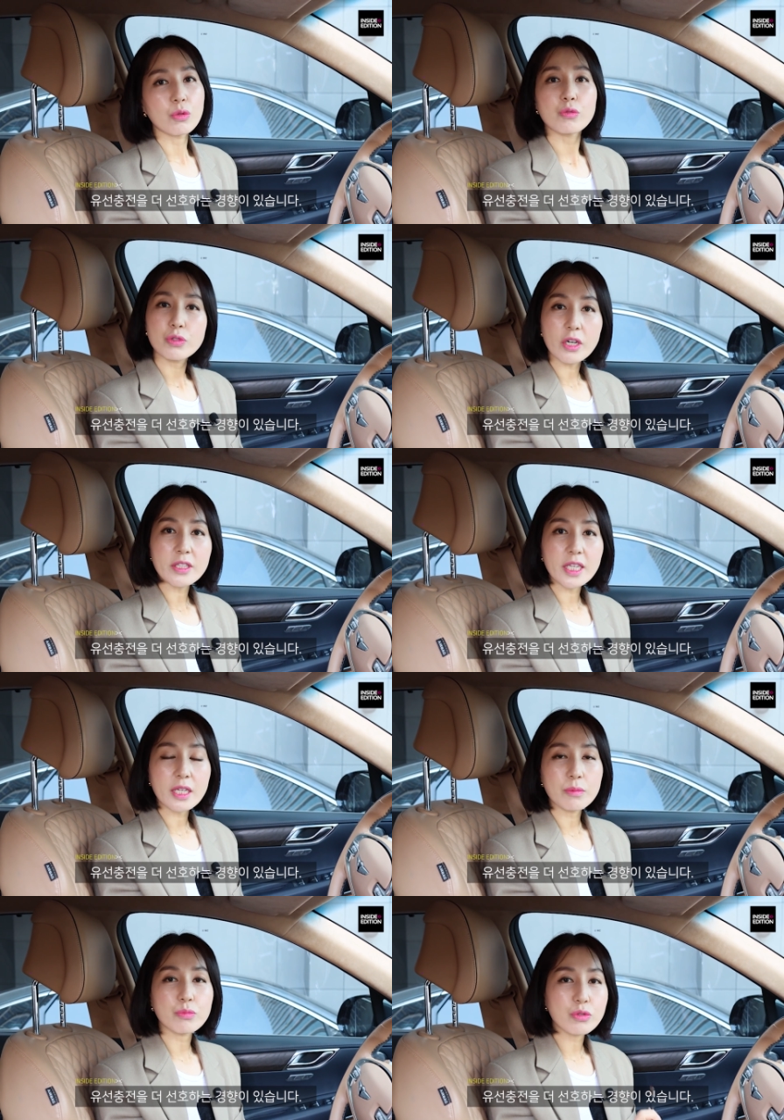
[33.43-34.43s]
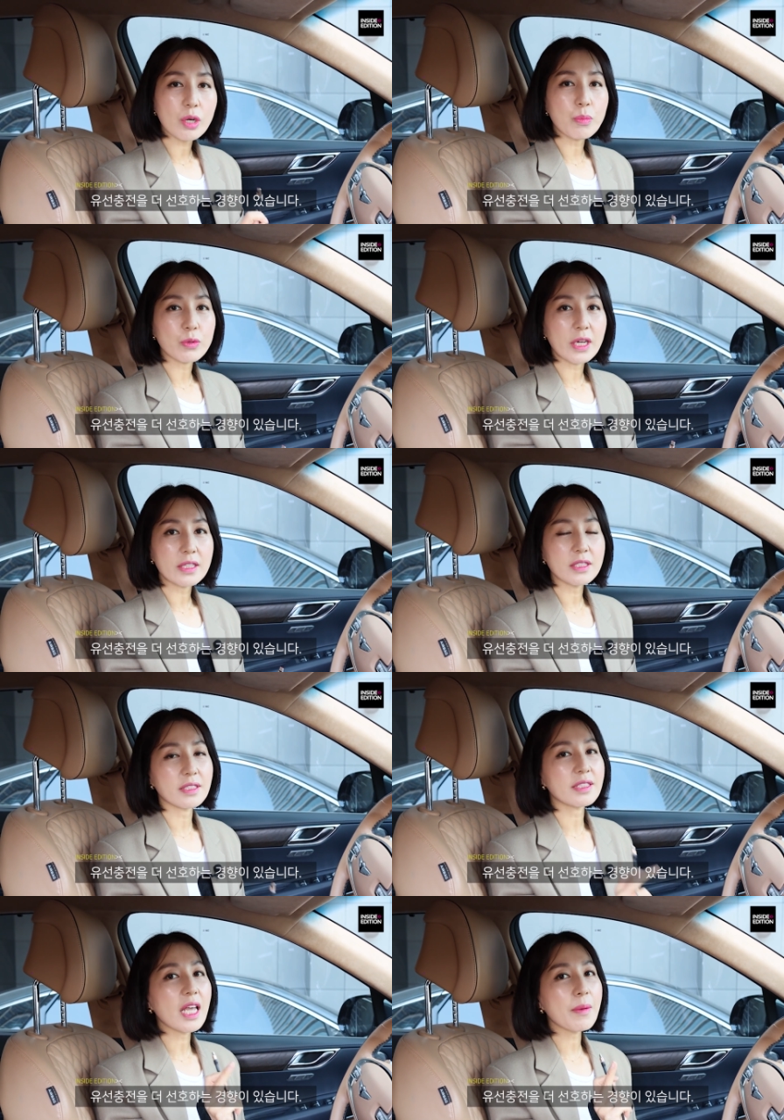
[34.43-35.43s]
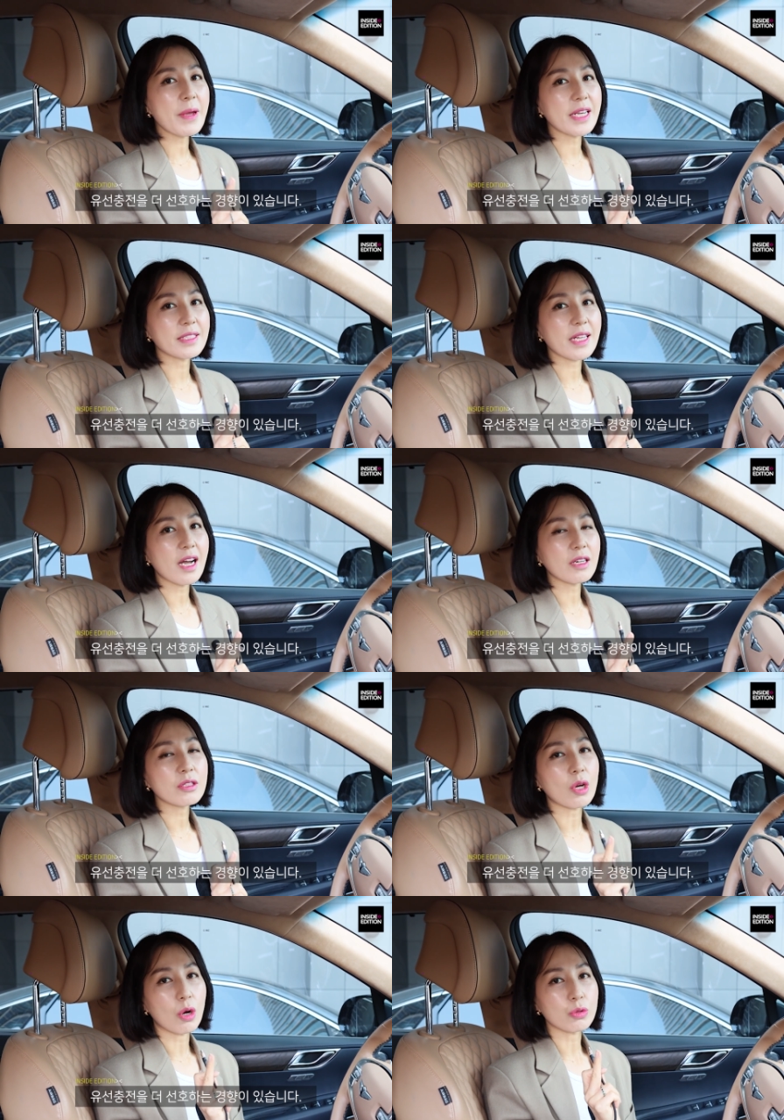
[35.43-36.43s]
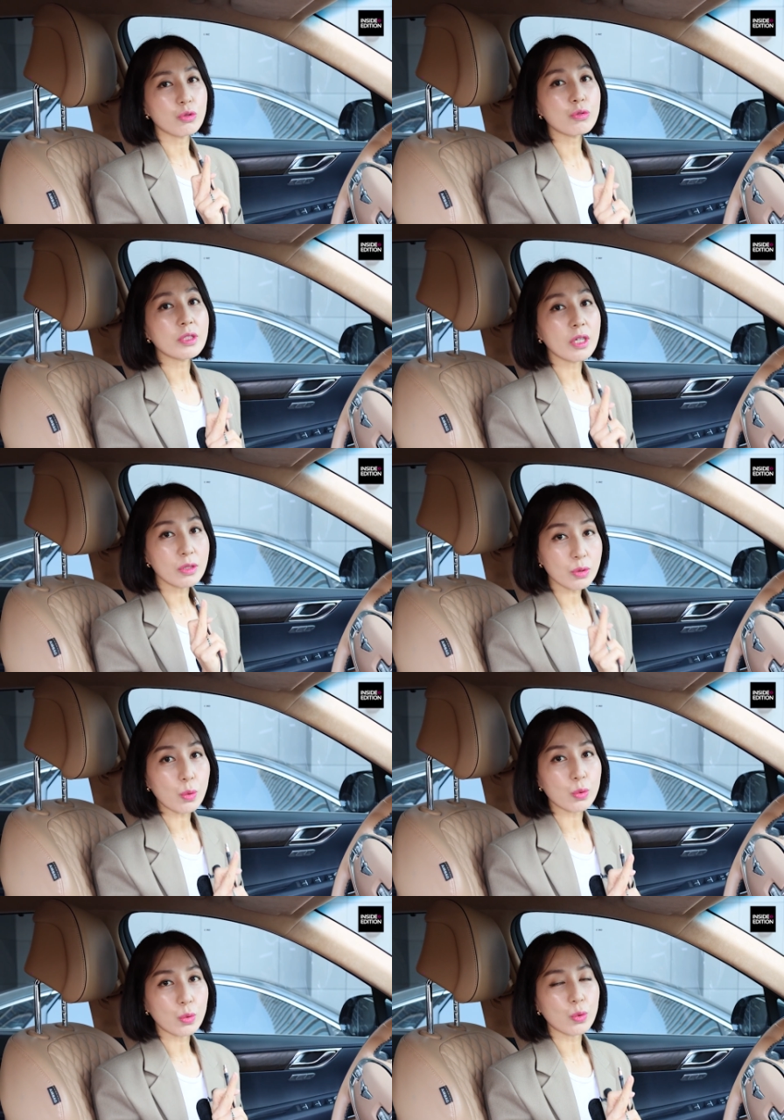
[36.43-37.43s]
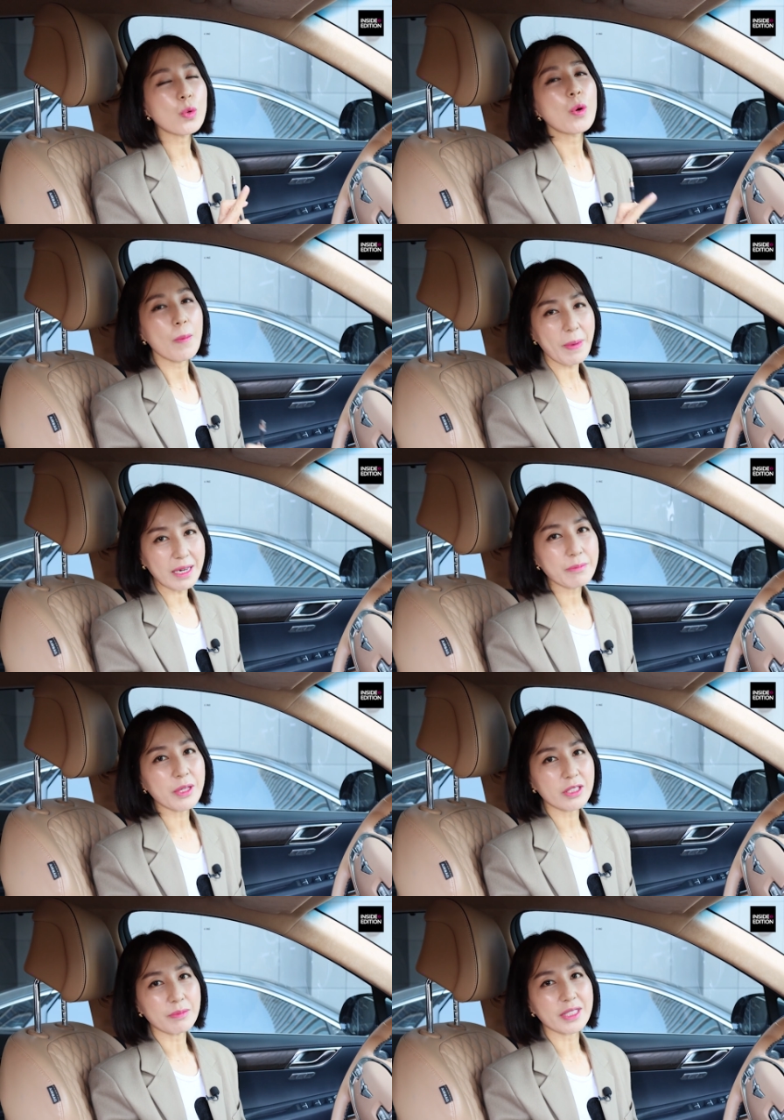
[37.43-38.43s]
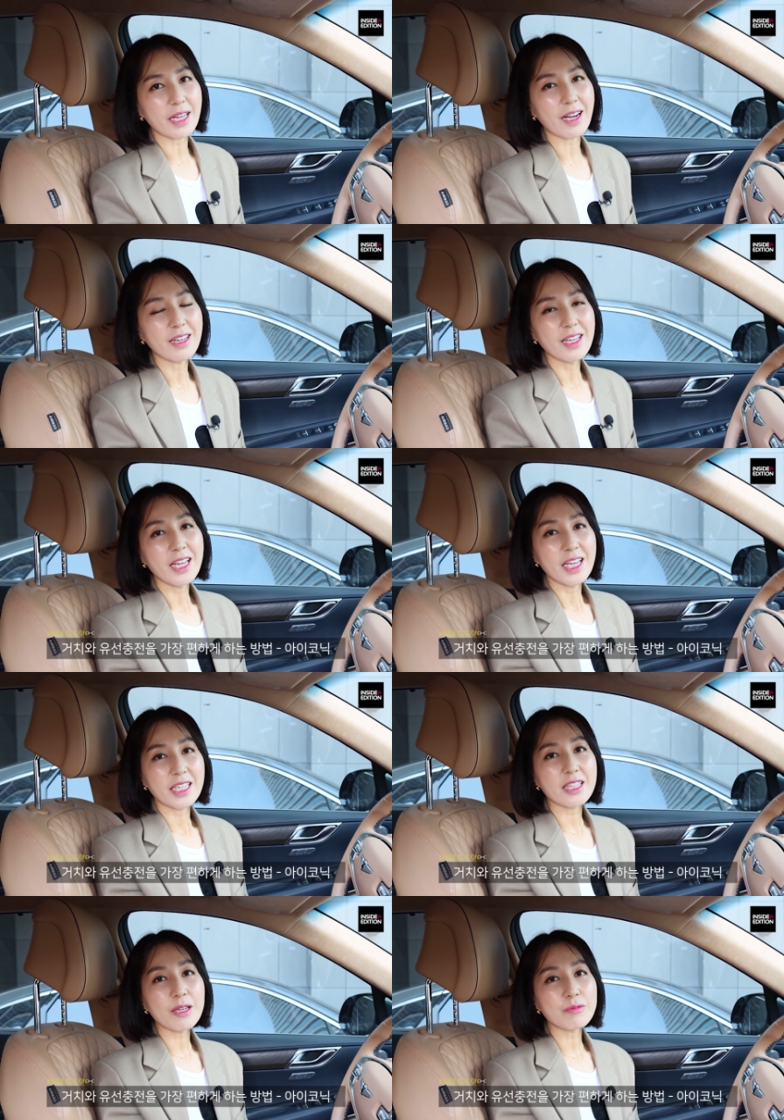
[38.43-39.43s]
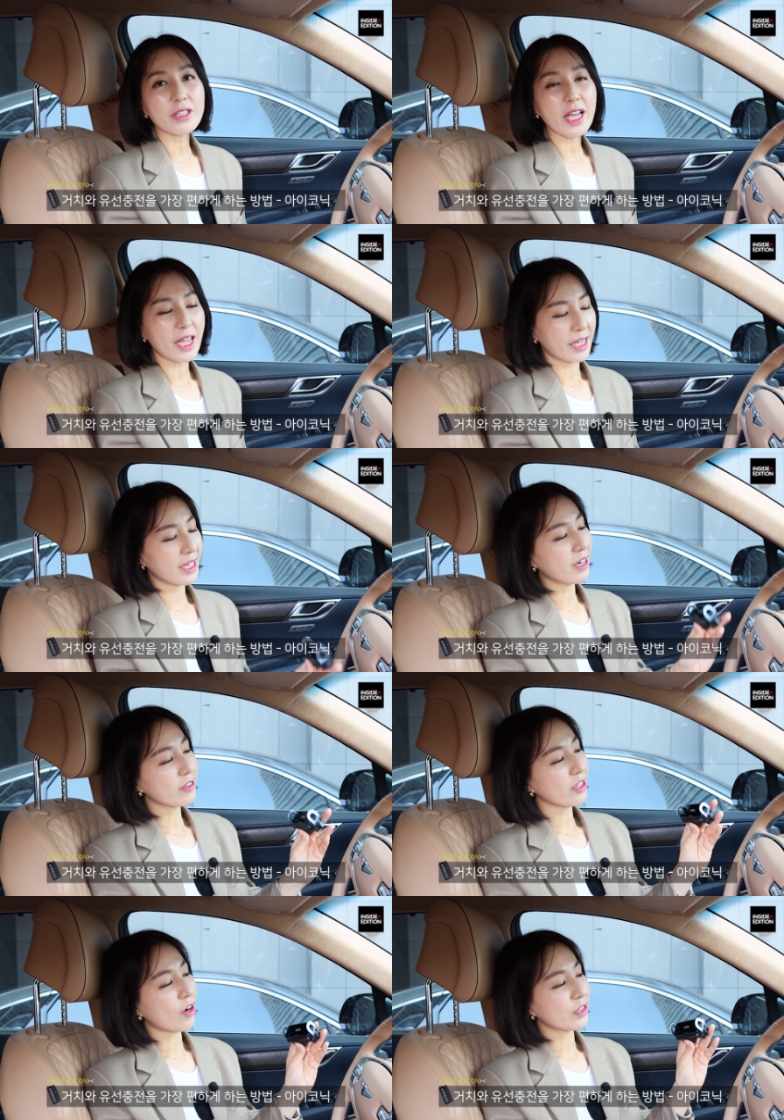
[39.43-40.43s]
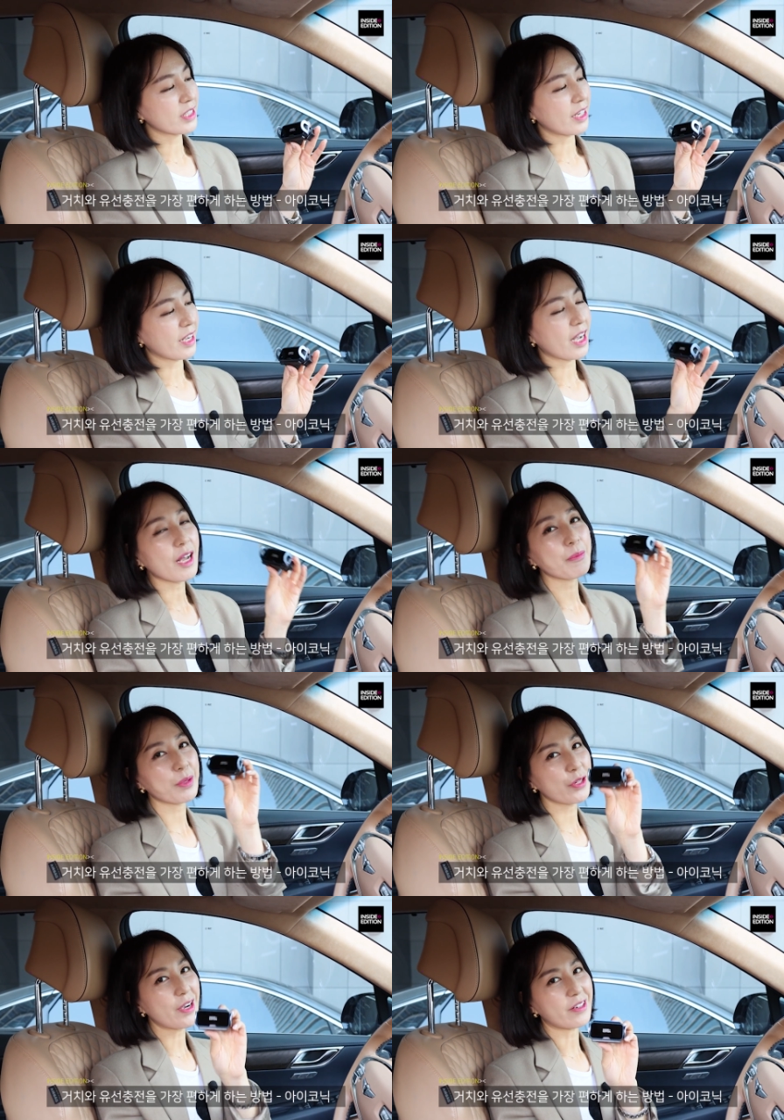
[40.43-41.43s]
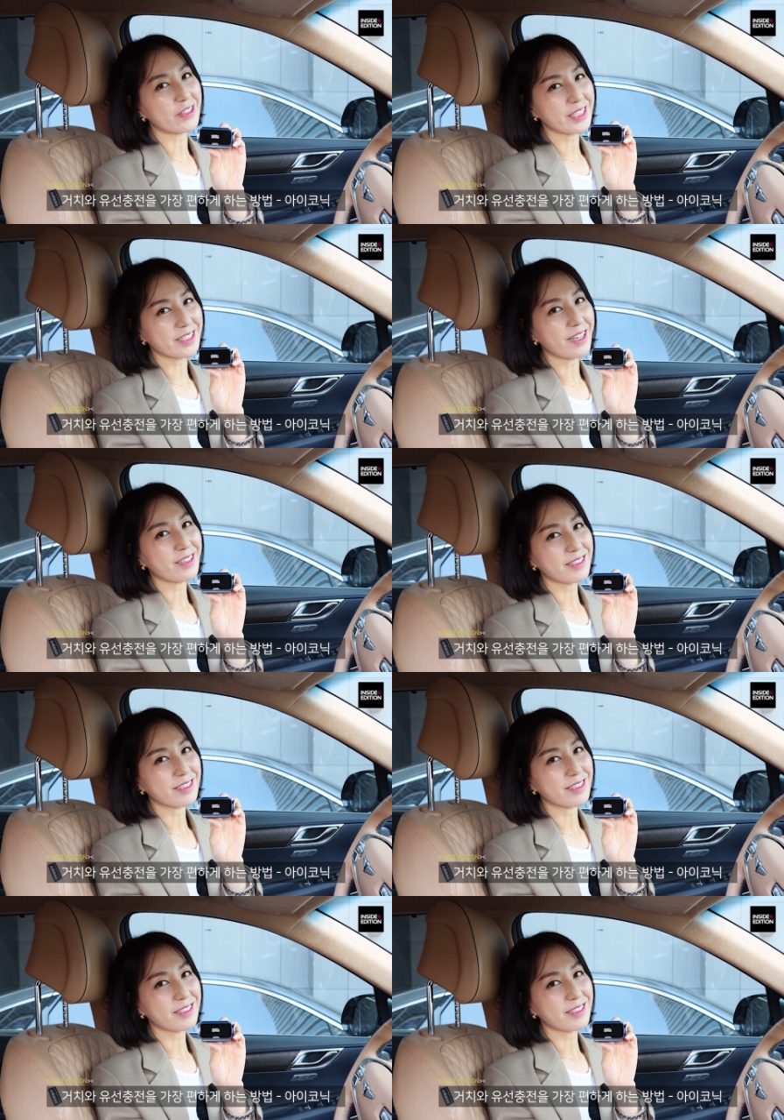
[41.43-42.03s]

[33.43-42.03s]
유선이 무선보다는 3배 이상 더 충전 속도도 빠른 편입니다. 이 때문에 이런 거치대가 필요한 것이죠.